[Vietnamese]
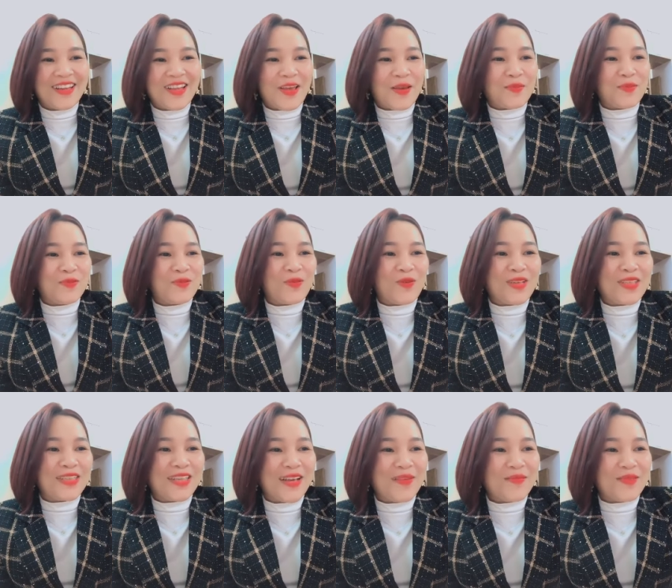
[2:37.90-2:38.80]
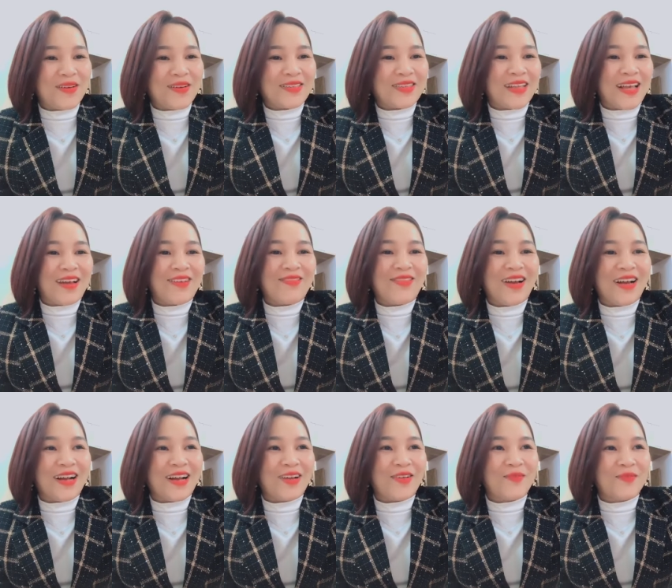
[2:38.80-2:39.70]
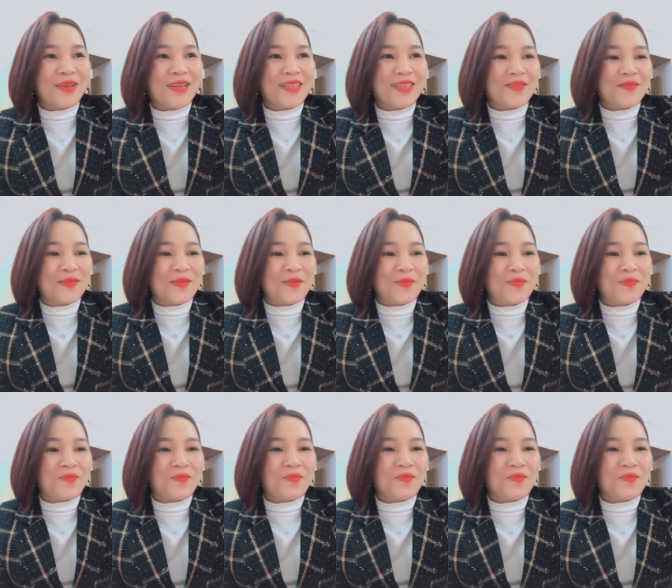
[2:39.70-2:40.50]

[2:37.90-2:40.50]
Để em anh xem nào, giá vàng ngày hôm nay xem nào.